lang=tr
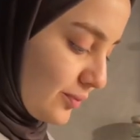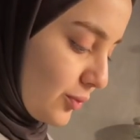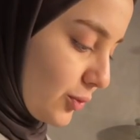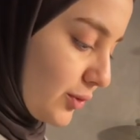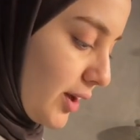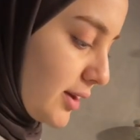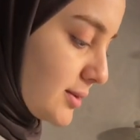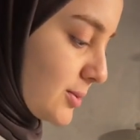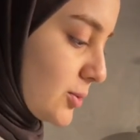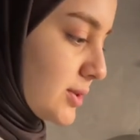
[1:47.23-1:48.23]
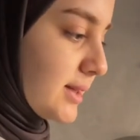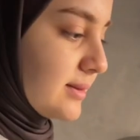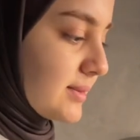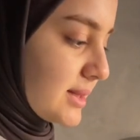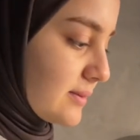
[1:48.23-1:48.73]
Burada
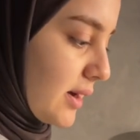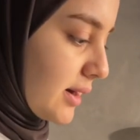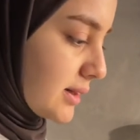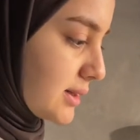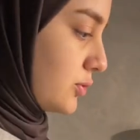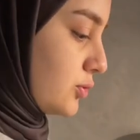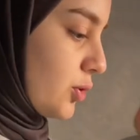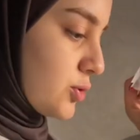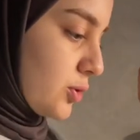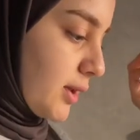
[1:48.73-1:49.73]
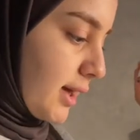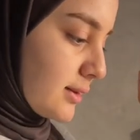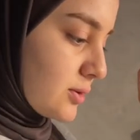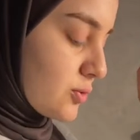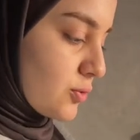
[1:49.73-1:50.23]
soslarımız var. Toz
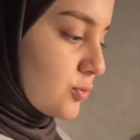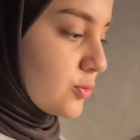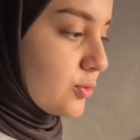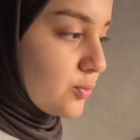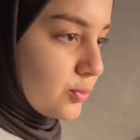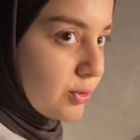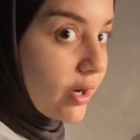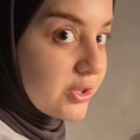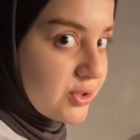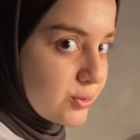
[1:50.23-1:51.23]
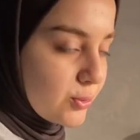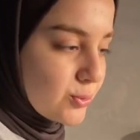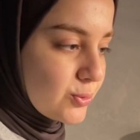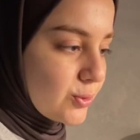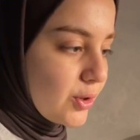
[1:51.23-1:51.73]
olan sosu bu acı
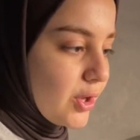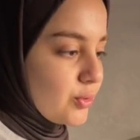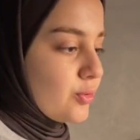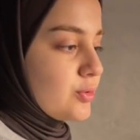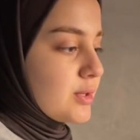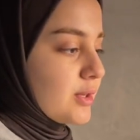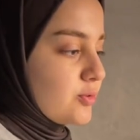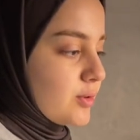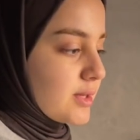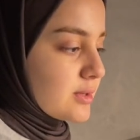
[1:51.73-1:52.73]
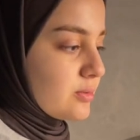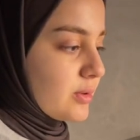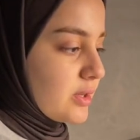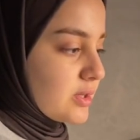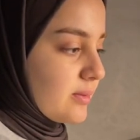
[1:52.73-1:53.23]
sosu. Bunu o yüzden çok az
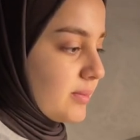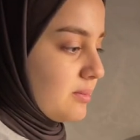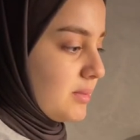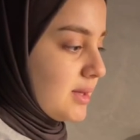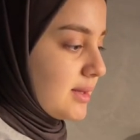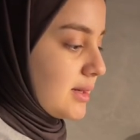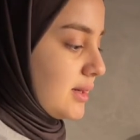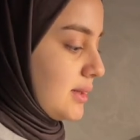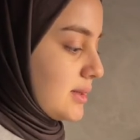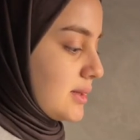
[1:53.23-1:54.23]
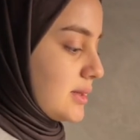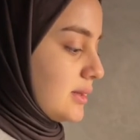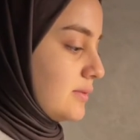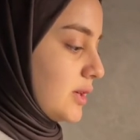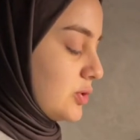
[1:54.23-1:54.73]
kullanacağım. Mide
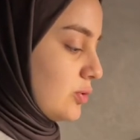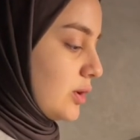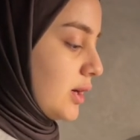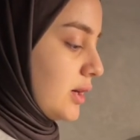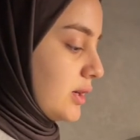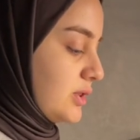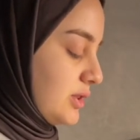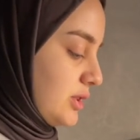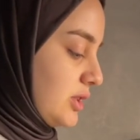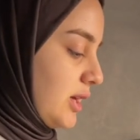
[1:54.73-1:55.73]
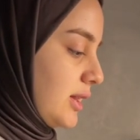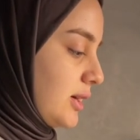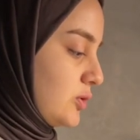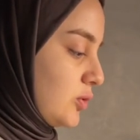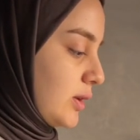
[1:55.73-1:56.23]
rahatsızlığım var. Çok acılı
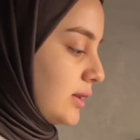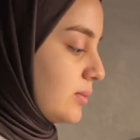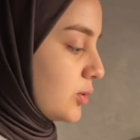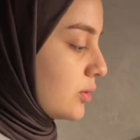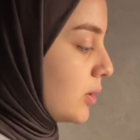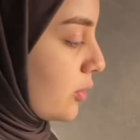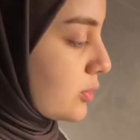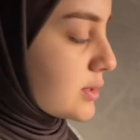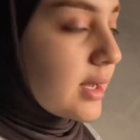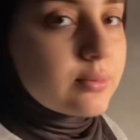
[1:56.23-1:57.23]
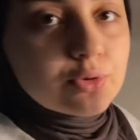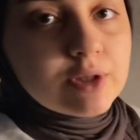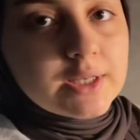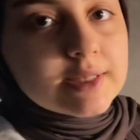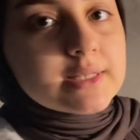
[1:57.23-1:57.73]
şeyler tüketemiyorum. O yüzden bunun
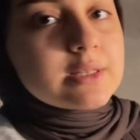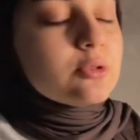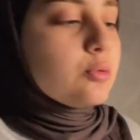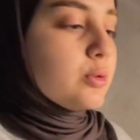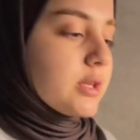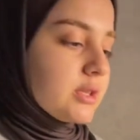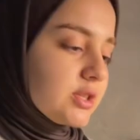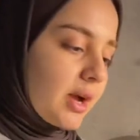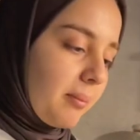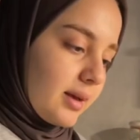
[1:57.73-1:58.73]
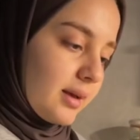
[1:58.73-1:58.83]
yarısını kullanacağım.